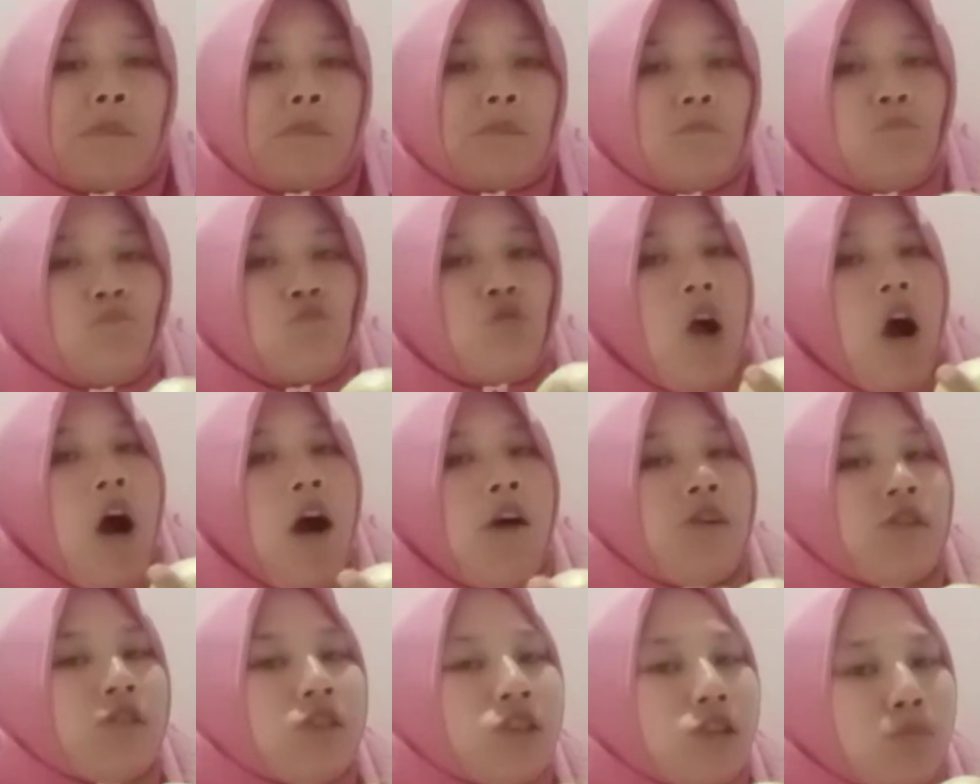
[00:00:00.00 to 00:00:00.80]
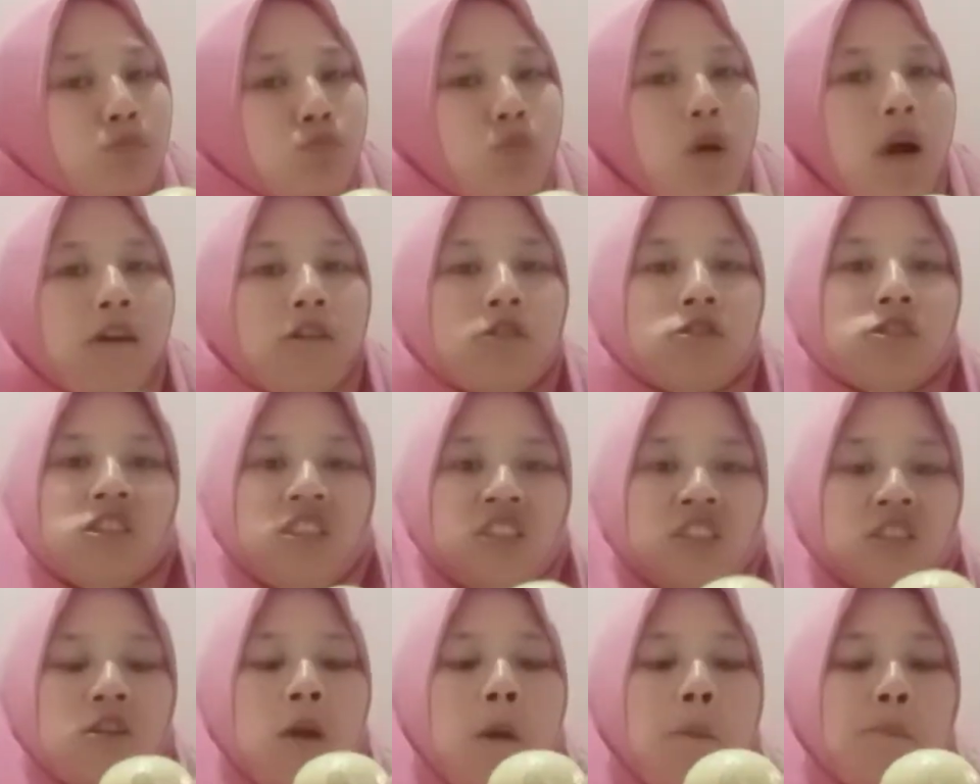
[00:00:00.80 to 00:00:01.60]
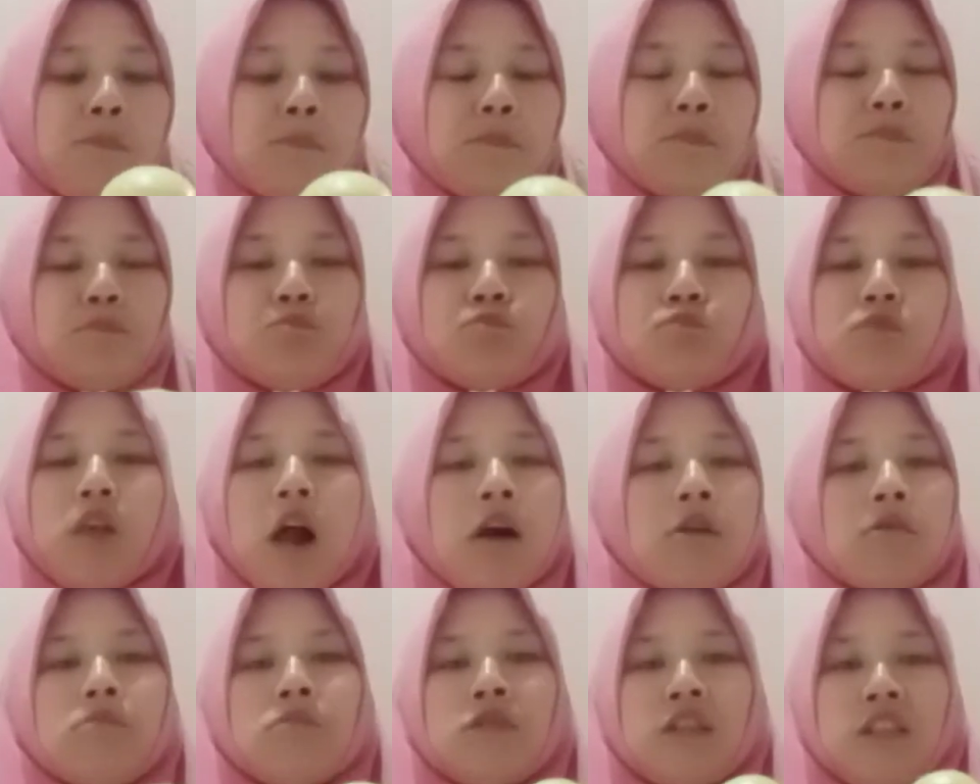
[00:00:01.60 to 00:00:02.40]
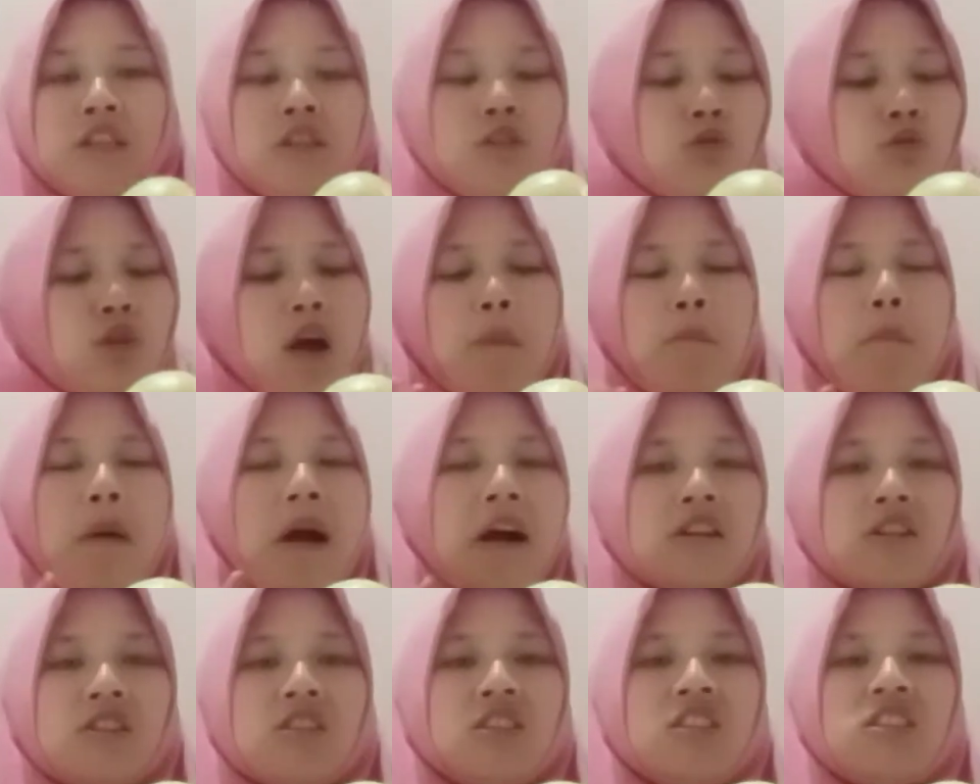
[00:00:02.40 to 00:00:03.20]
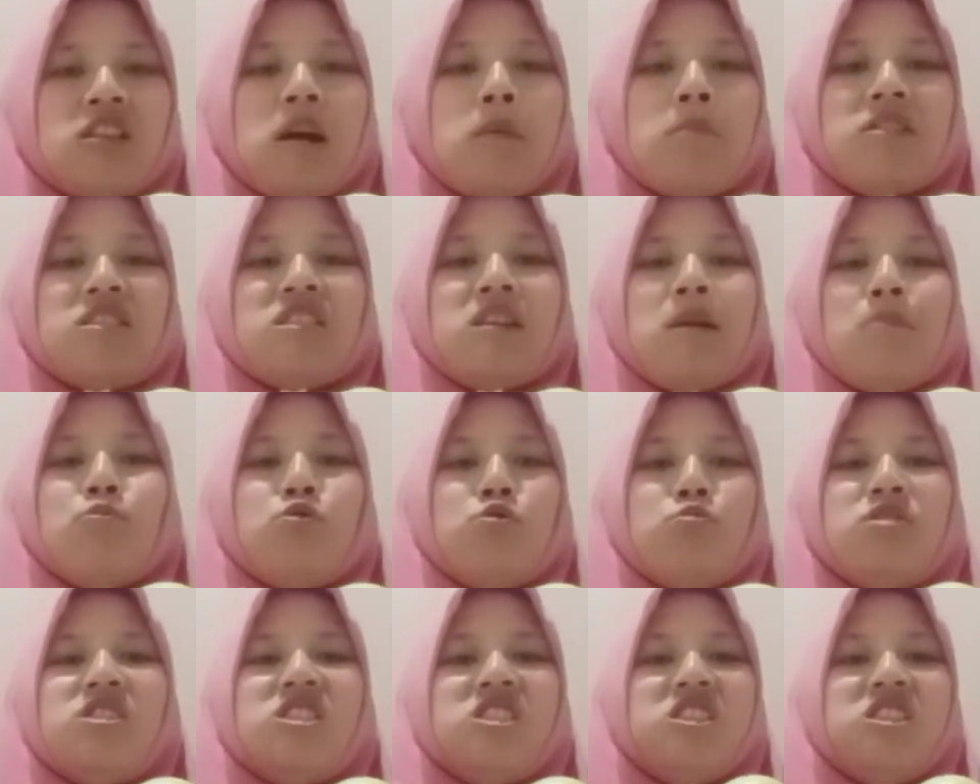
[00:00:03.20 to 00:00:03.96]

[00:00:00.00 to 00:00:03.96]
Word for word: enak banget guys. Mbak ini suka banget nih sama jambu biji.